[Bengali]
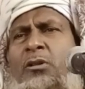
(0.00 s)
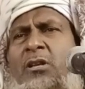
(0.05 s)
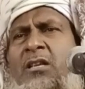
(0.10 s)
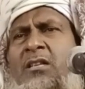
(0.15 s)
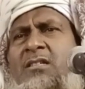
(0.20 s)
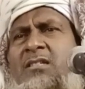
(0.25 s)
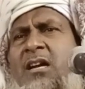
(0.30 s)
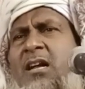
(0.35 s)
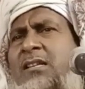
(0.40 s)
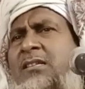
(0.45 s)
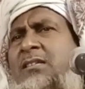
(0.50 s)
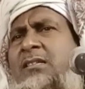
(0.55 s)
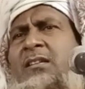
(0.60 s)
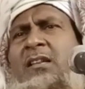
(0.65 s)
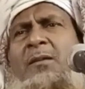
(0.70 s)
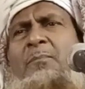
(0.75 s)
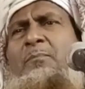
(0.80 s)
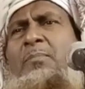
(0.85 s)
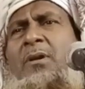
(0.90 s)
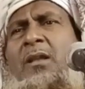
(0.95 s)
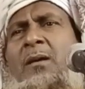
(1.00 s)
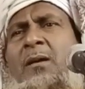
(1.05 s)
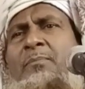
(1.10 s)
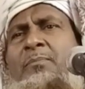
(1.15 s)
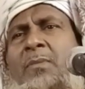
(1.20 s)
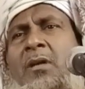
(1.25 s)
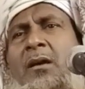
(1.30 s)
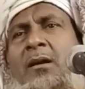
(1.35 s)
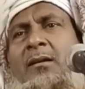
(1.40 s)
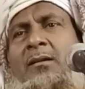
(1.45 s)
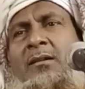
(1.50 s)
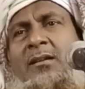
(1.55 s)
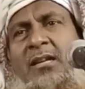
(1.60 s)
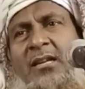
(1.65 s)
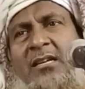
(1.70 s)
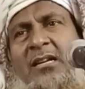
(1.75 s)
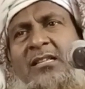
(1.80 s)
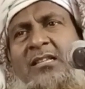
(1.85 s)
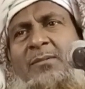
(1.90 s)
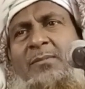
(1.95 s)
দুদিন চান্স দিলাম পেলাম না
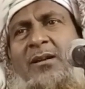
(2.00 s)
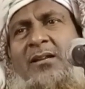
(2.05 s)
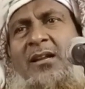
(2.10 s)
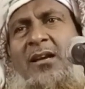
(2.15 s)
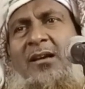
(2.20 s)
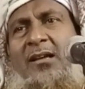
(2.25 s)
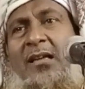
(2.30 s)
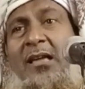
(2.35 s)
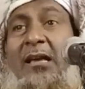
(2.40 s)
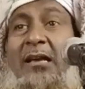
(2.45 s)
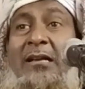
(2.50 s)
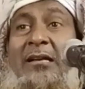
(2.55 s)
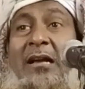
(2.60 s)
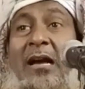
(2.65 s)
ঠিক আছে বেটা